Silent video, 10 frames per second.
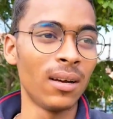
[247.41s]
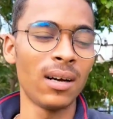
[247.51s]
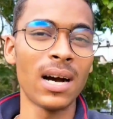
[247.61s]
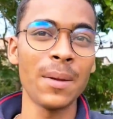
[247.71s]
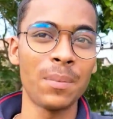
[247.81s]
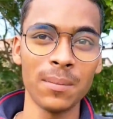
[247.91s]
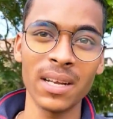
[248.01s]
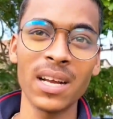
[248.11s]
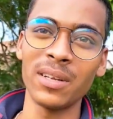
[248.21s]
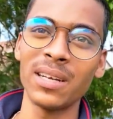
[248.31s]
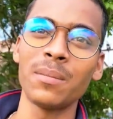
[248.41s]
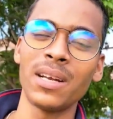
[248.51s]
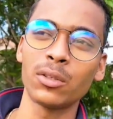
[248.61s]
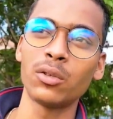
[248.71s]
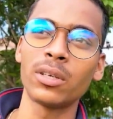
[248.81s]
आईपीएल में काफ़ी रन
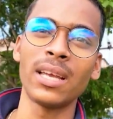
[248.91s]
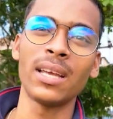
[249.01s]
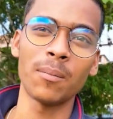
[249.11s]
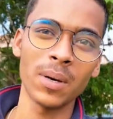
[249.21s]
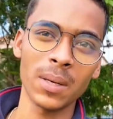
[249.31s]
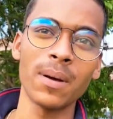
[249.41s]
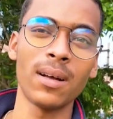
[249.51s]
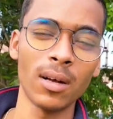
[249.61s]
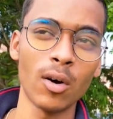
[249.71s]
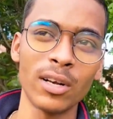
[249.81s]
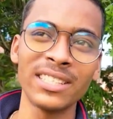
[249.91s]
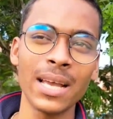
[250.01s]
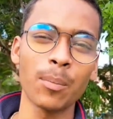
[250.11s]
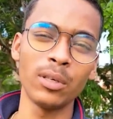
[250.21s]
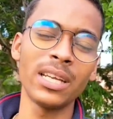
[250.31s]
बना चुके हैं पर
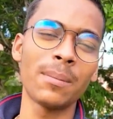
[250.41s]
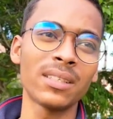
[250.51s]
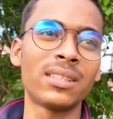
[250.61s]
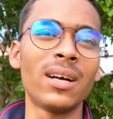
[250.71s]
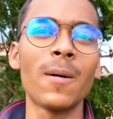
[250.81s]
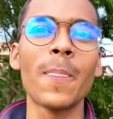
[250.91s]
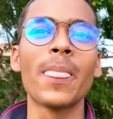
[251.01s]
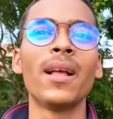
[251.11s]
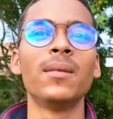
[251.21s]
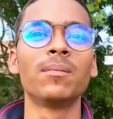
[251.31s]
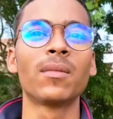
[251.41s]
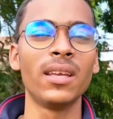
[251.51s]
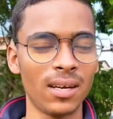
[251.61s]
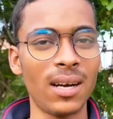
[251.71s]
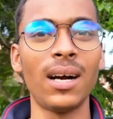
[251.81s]
ऑरेंज कैप उन्हीं के पास था जायसवाल
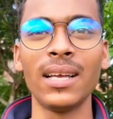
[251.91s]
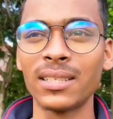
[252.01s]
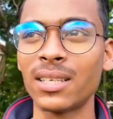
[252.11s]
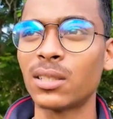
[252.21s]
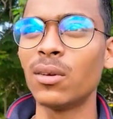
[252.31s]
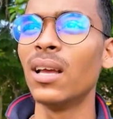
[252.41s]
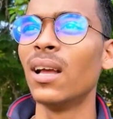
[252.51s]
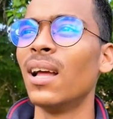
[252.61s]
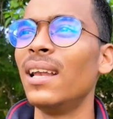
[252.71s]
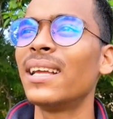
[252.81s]
भी या यशस्वी